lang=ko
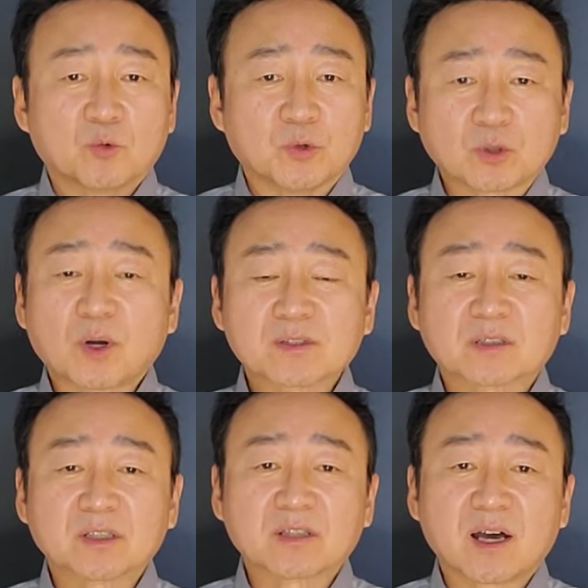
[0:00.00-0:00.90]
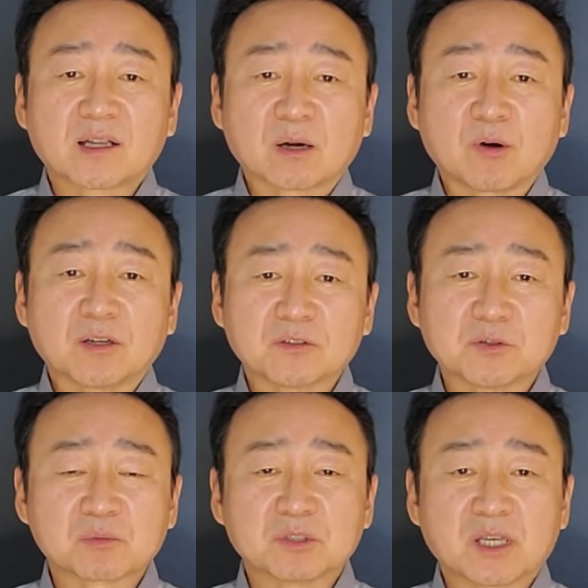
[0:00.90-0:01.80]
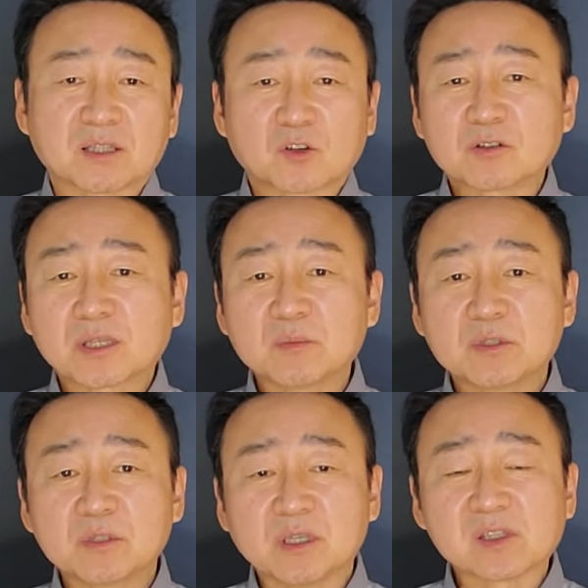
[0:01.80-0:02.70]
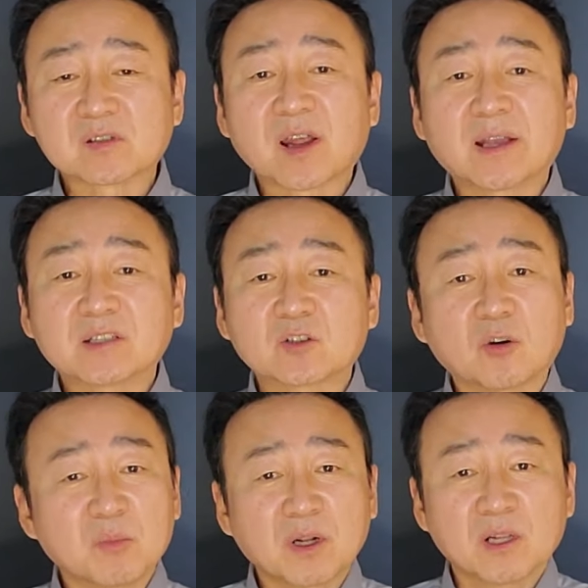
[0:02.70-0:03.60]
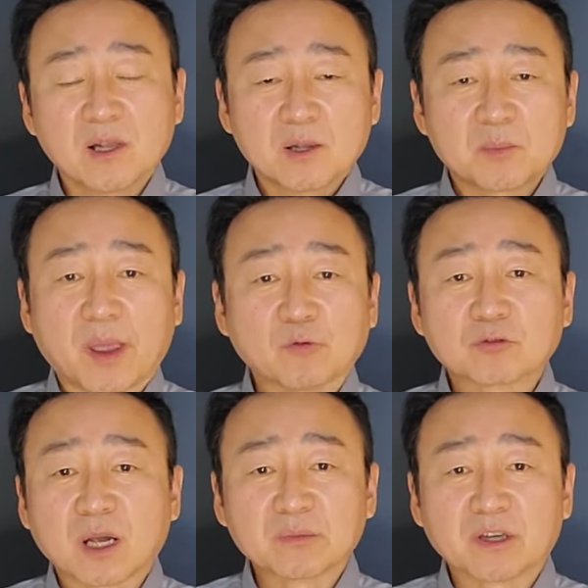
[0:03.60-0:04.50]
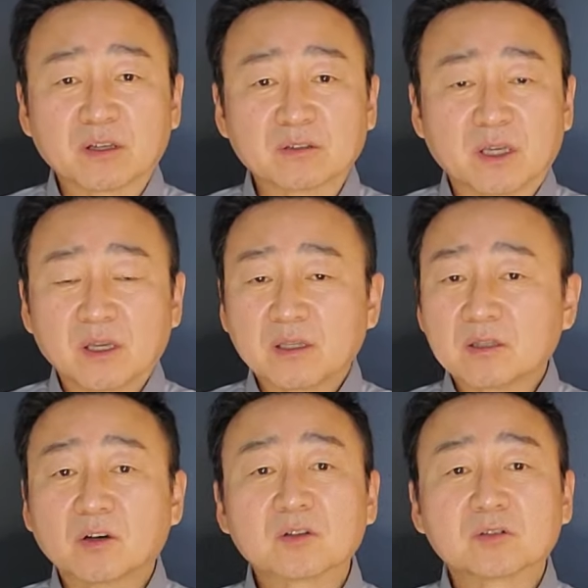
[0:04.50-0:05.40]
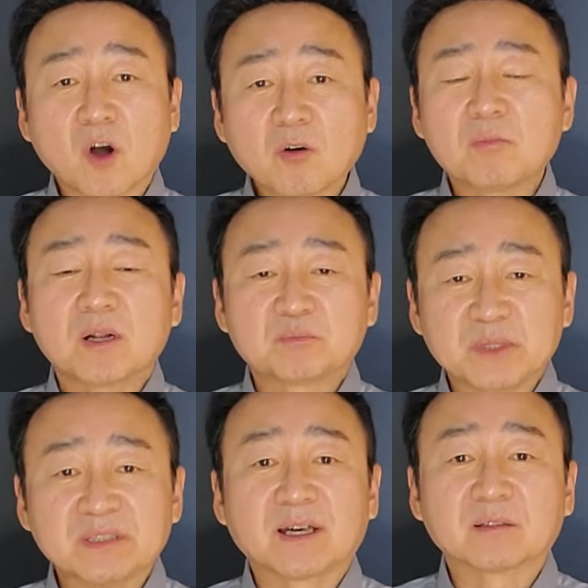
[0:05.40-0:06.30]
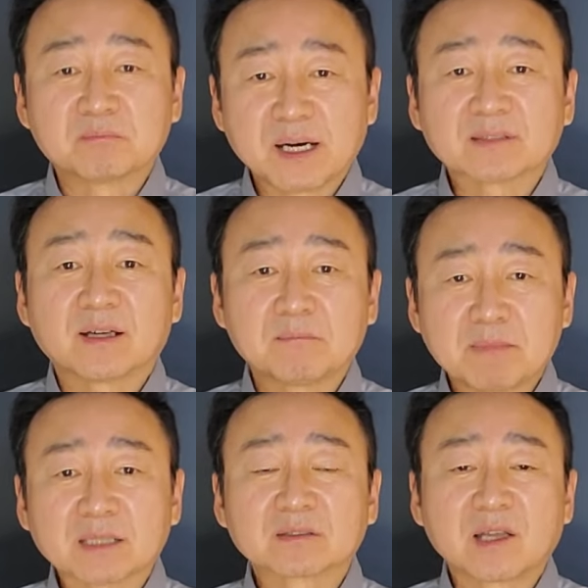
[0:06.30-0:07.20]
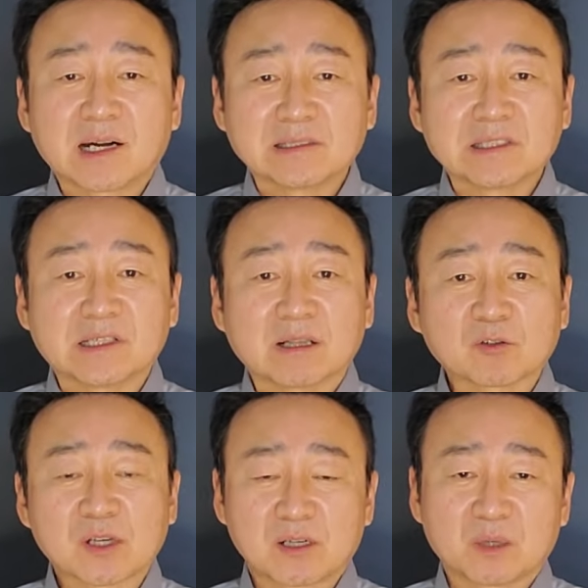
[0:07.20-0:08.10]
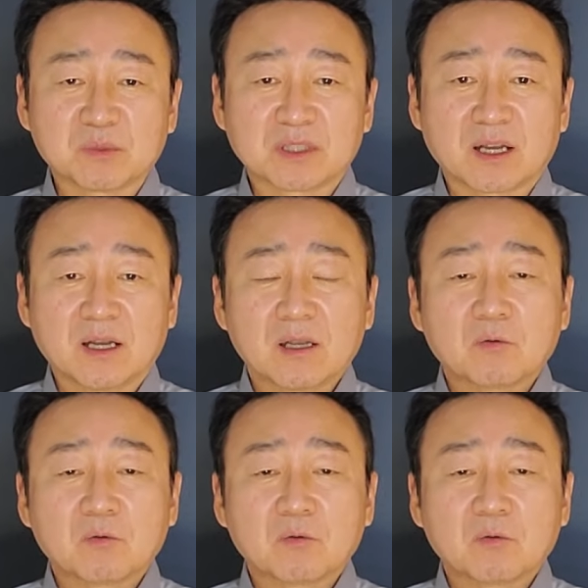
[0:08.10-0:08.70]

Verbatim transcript: 위독한 상태다라고 알려지고 있습니다. 저는 참 이 이스라엘이 정말 배후라면 이건 정말 비난받아 마땅한 일이라고 생각합니다.